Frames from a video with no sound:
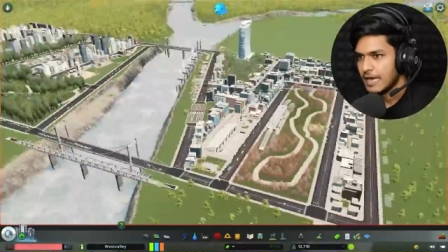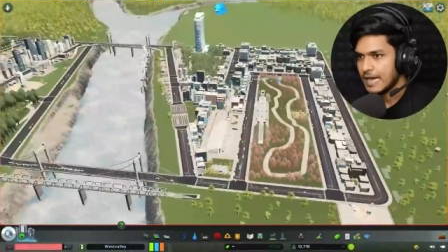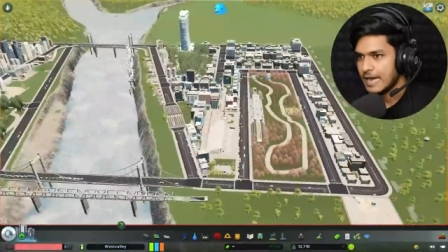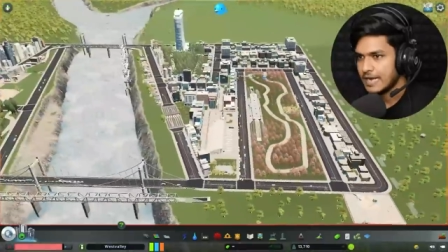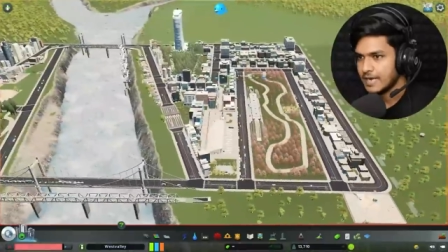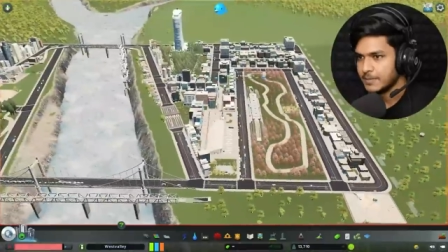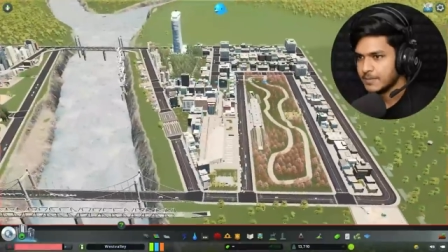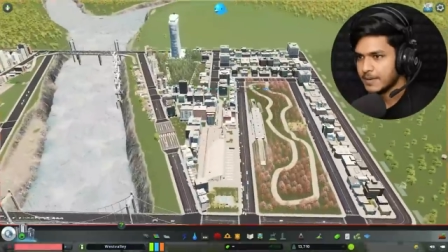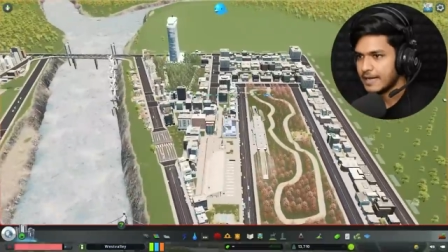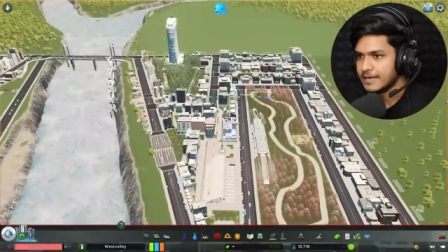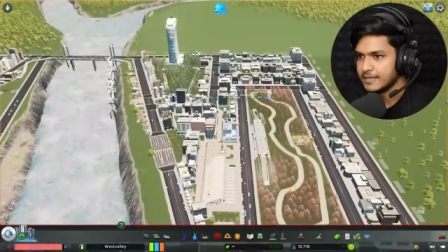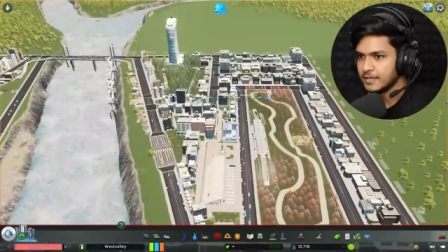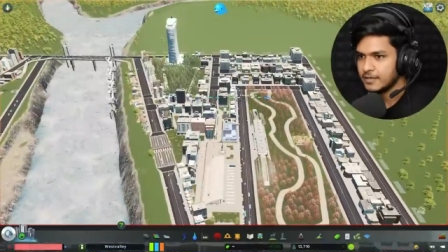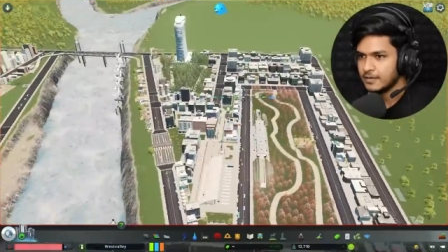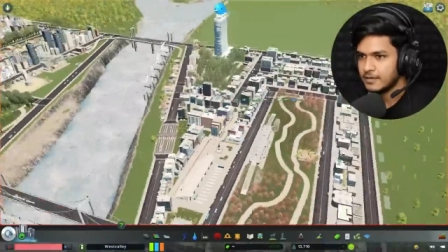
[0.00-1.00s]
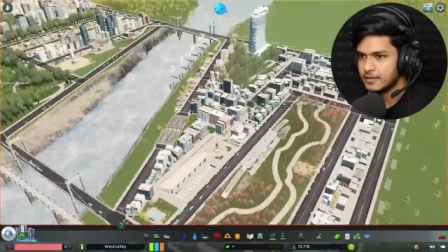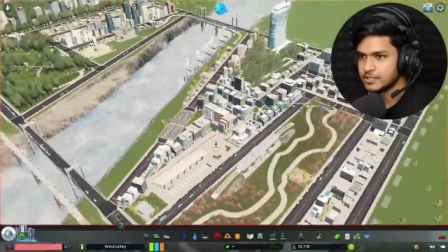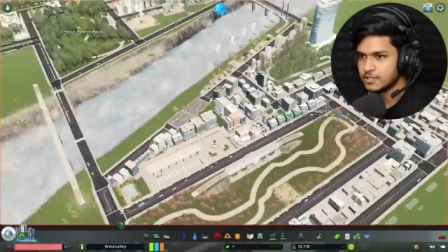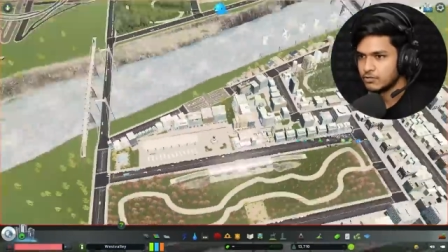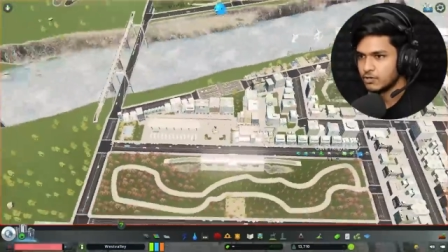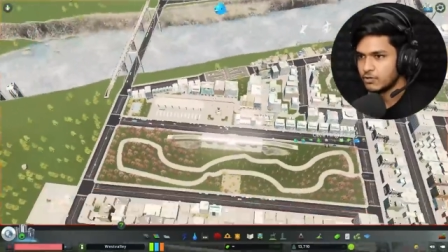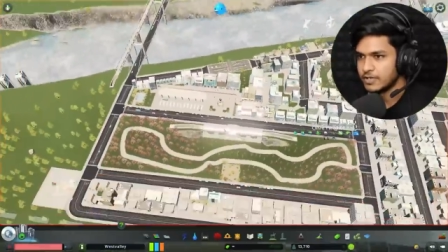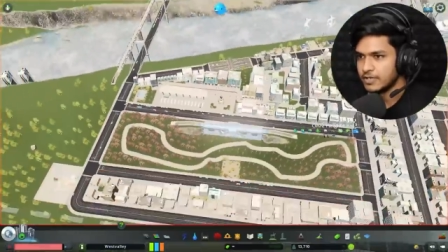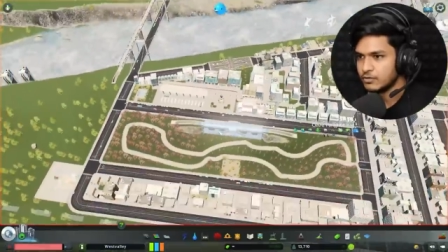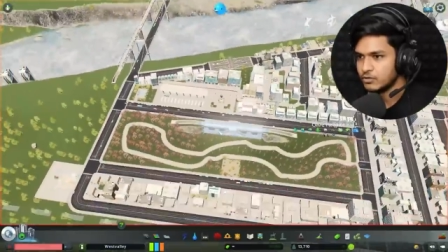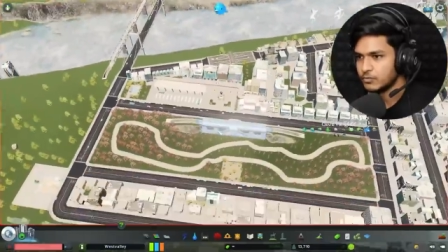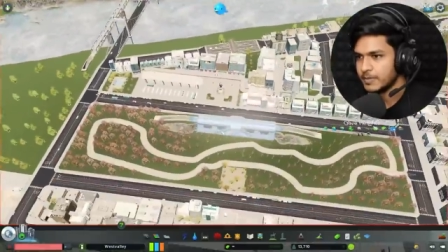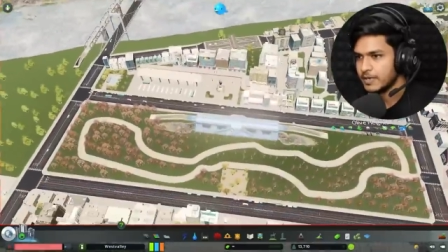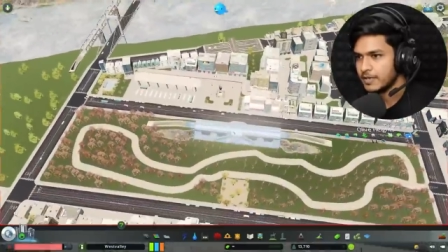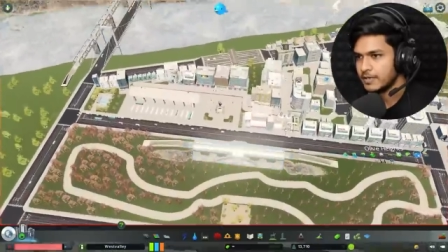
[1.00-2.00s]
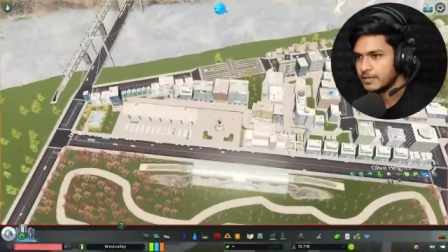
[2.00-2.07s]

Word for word: एंड अभी बारी है शाउट आउट की तो मैं